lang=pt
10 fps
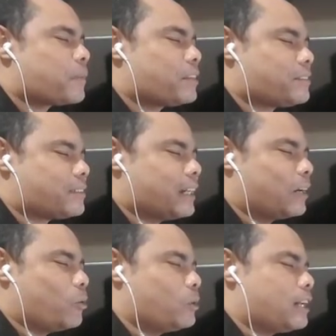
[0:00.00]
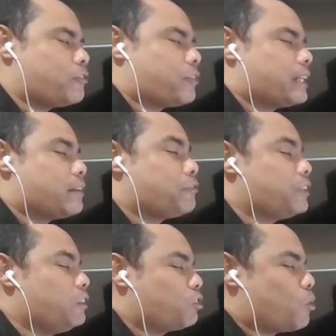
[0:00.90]
segunda-feira,
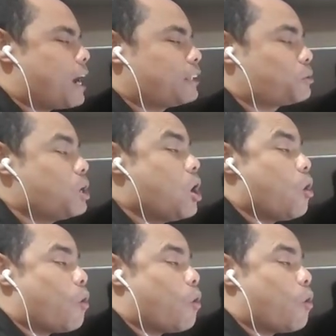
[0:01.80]
24,